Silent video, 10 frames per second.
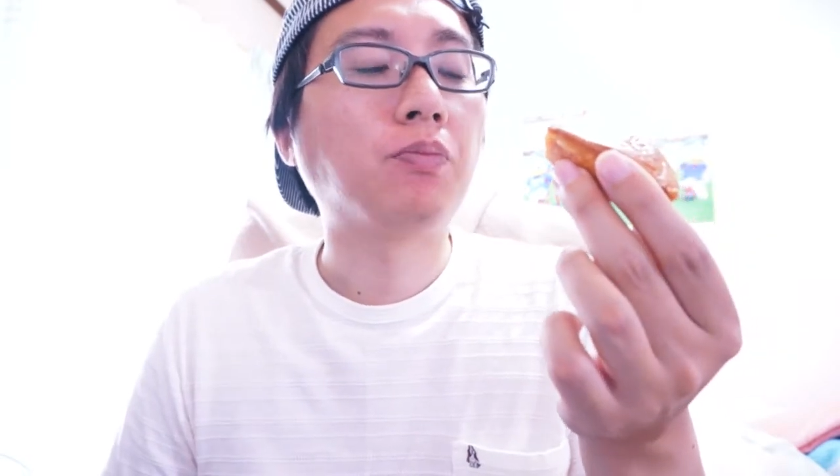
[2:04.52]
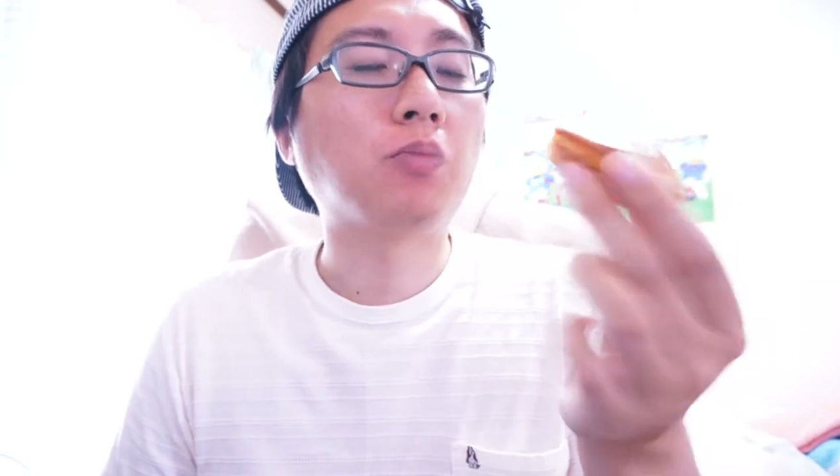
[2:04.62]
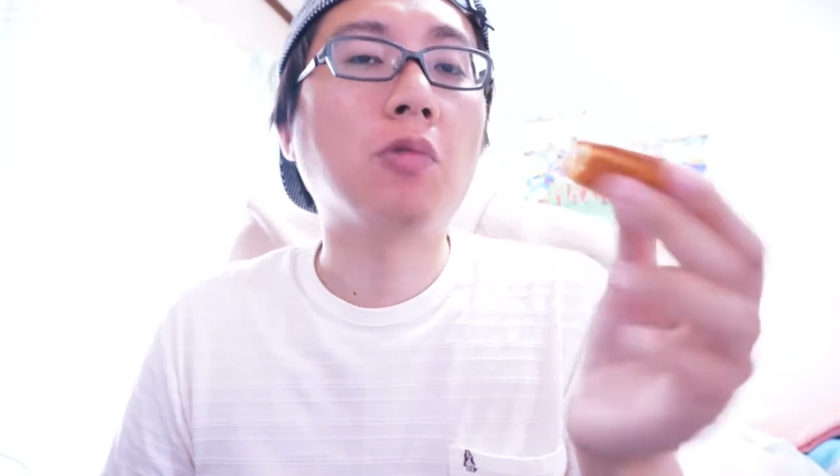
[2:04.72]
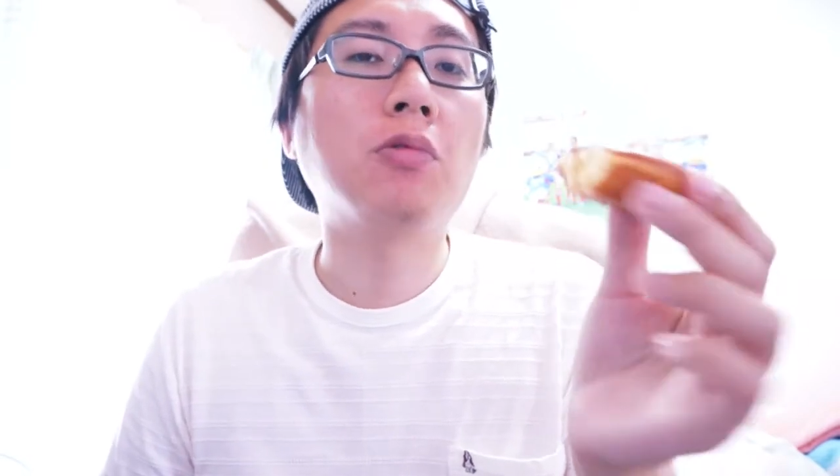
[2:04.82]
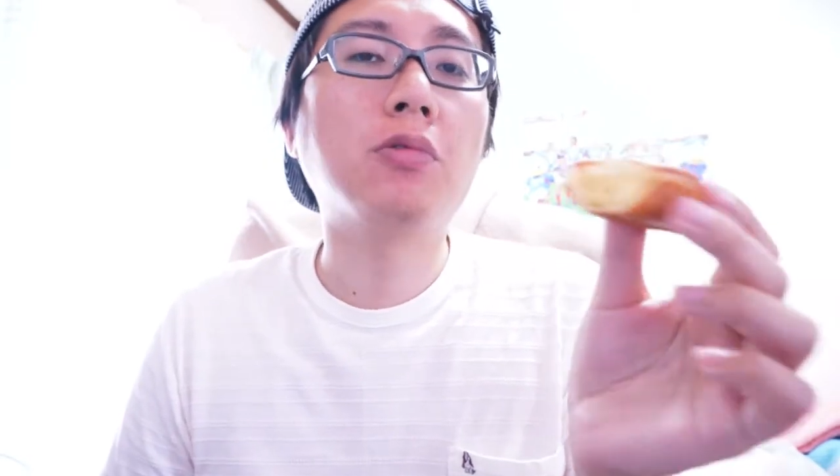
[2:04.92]

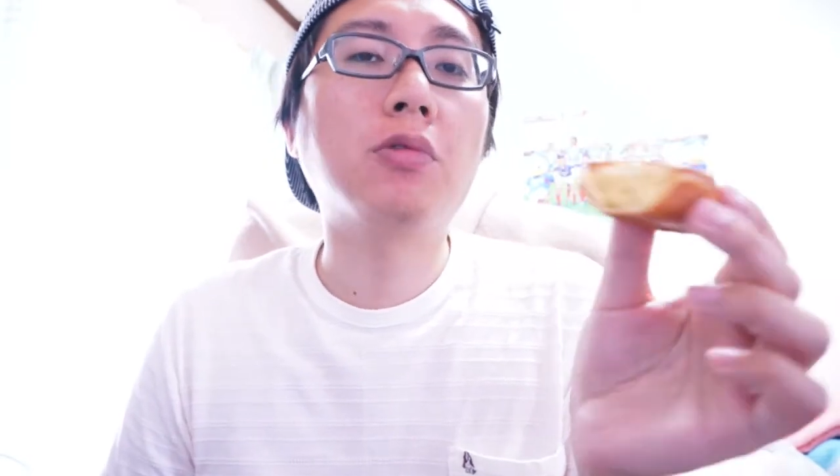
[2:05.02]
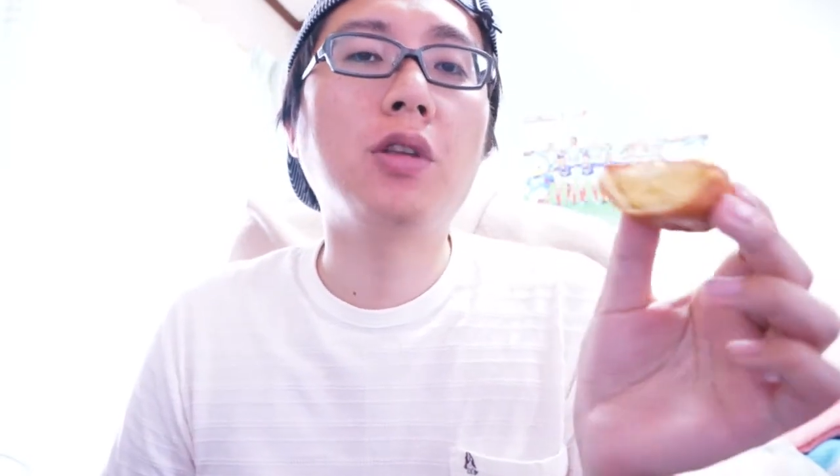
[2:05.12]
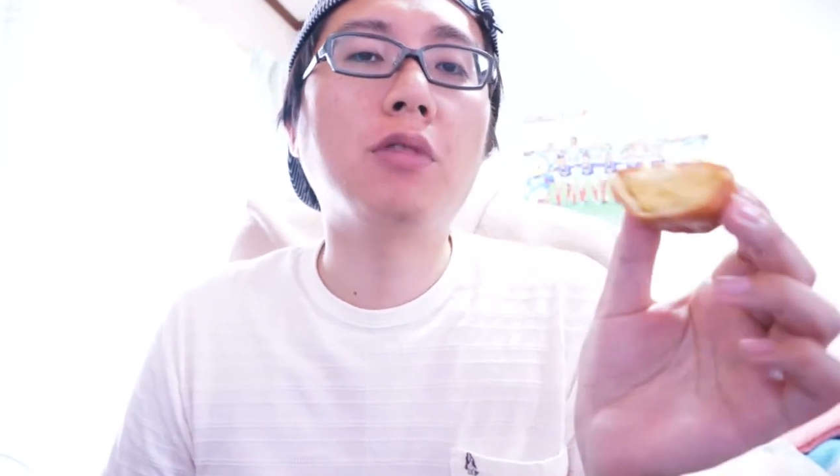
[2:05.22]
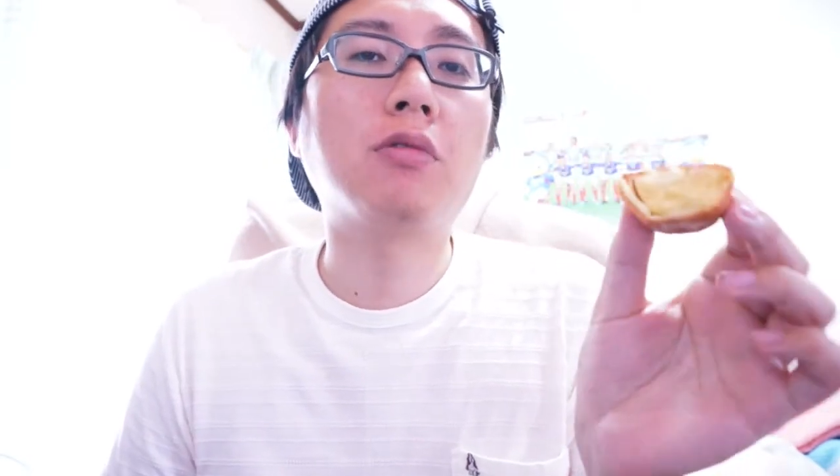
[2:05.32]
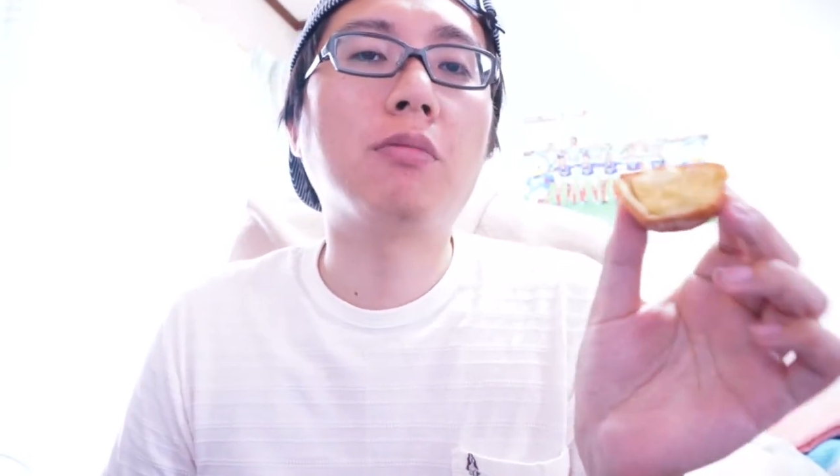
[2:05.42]
本当
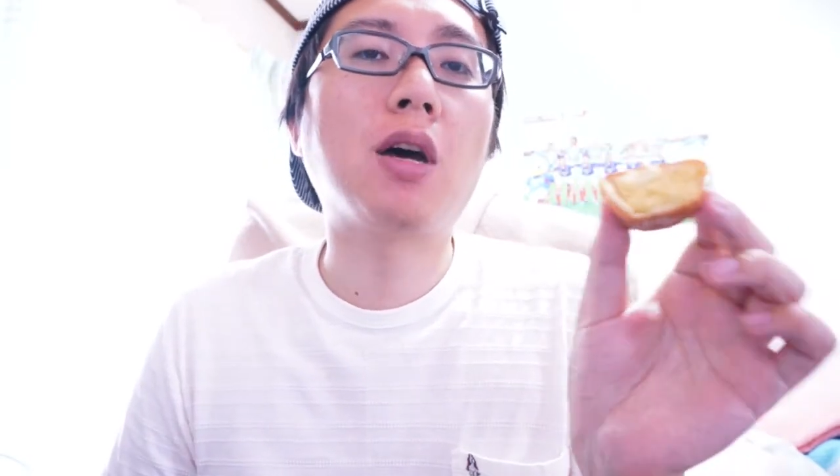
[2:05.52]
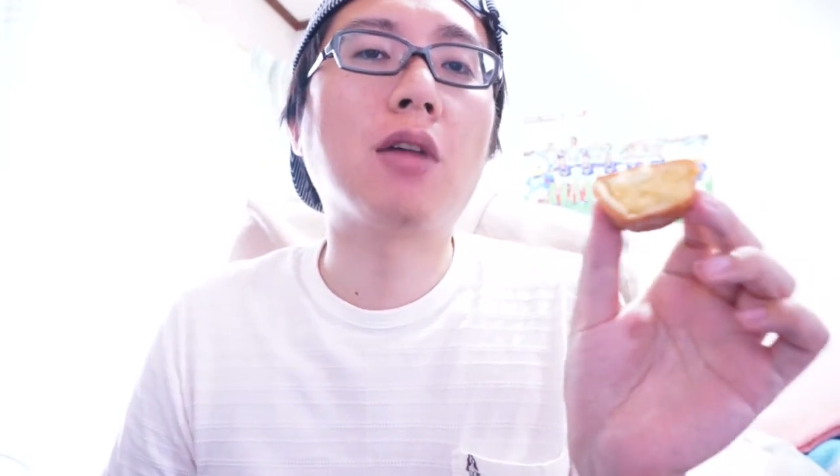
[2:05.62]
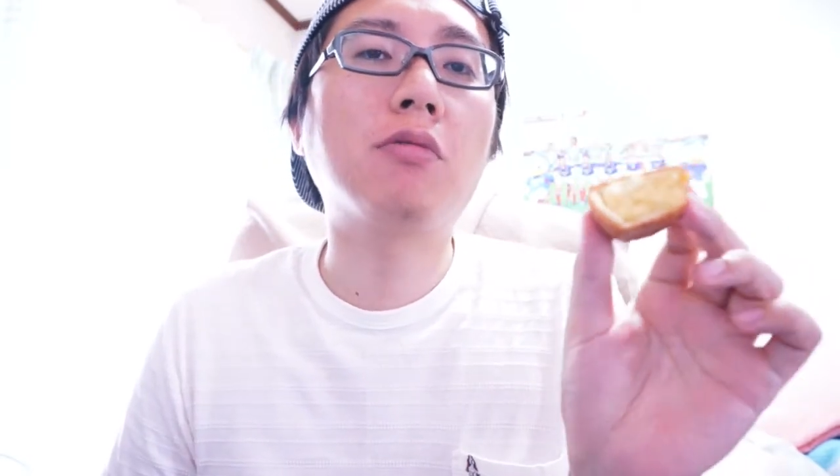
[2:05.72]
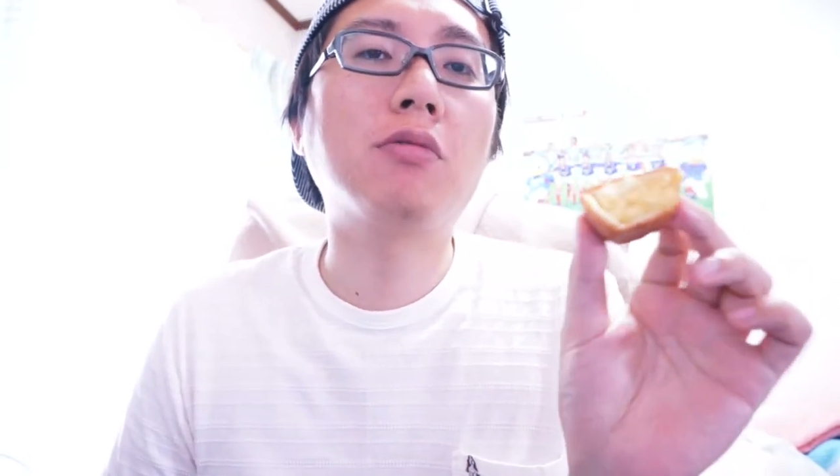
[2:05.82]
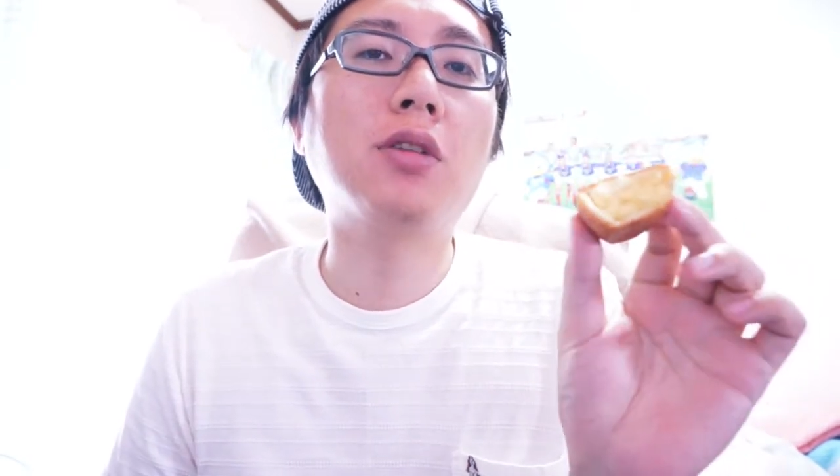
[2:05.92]
にね、この
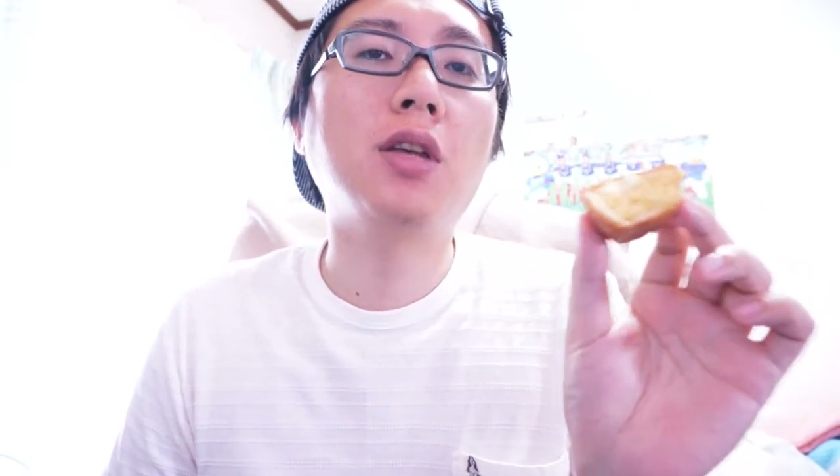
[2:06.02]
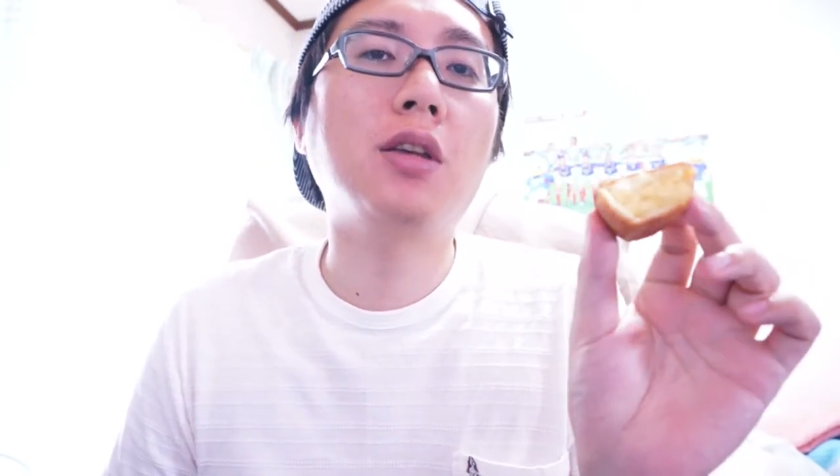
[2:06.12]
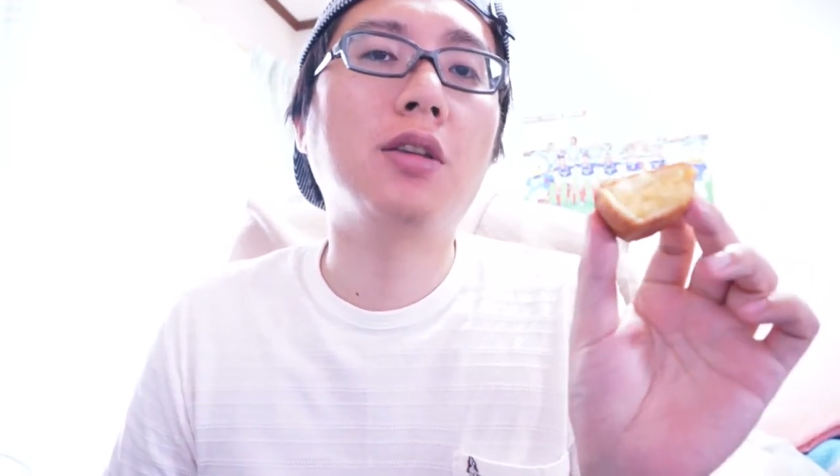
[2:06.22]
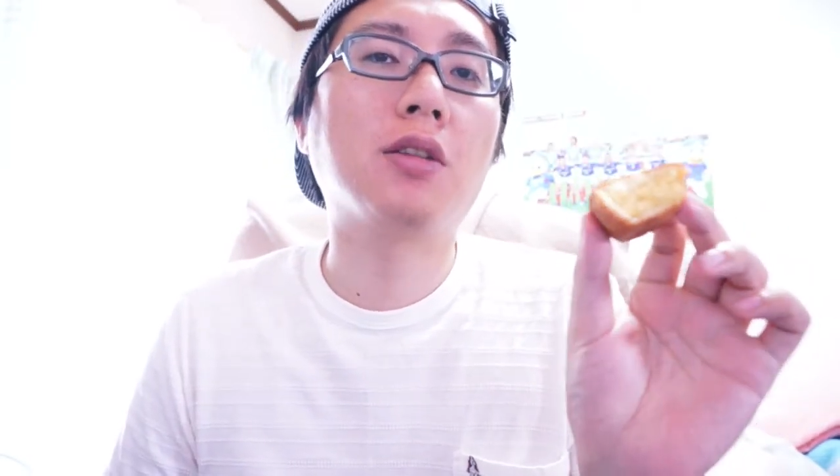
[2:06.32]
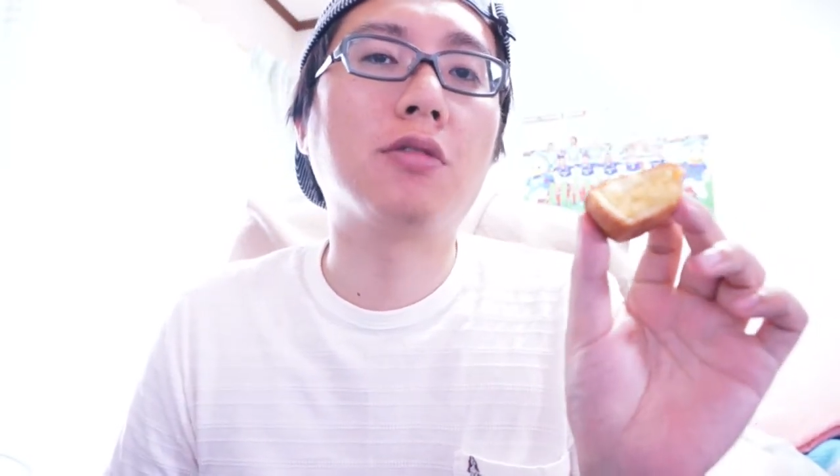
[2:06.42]
マロンケーキな